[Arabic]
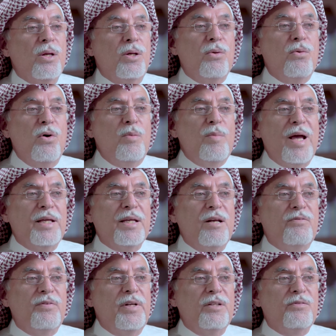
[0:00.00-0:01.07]
يقول
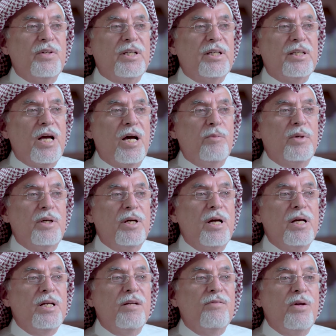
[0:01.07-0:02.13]
مايكل فيلد في كتابه
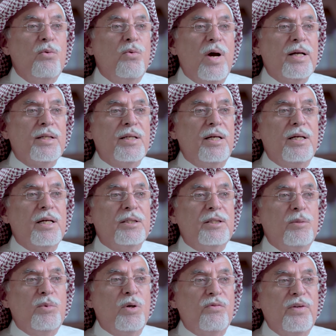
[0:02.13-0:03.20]
ان في الوقت اللي
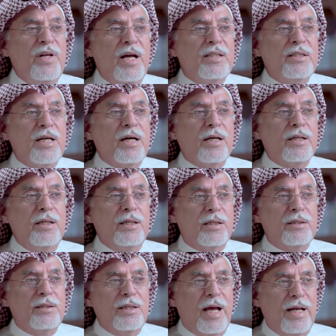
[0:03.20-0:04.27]
كتبوا فيه
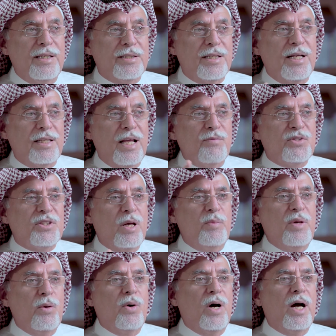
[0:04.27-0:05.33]
التقرير يعني سنه
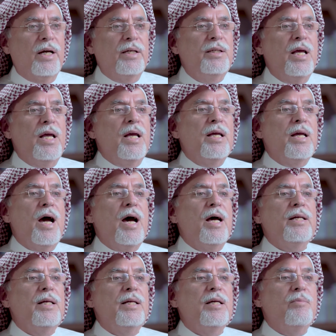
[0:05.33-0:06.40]
1901
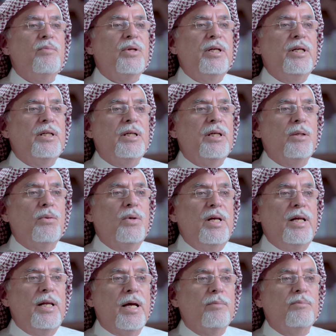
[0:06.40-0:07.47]
كان الامريكي
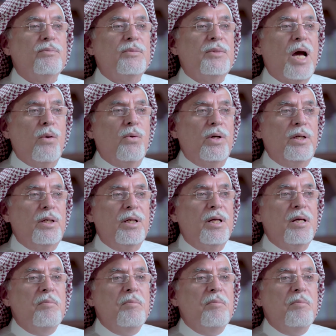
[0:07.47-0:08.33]
ويليام تاول